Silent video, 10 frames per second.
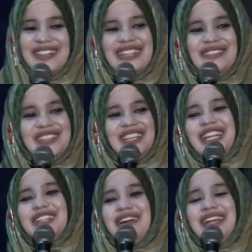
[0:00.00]
boten boten
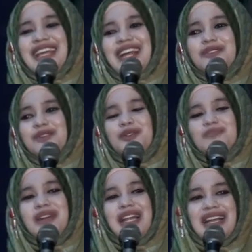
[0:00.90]
itu hanya
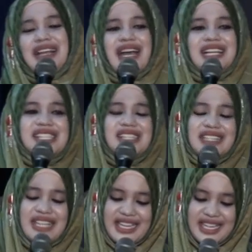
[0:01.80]
guyon belaka
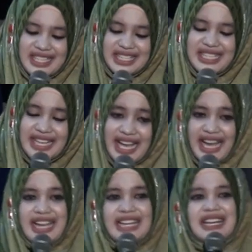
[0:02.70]
asna dereng nikah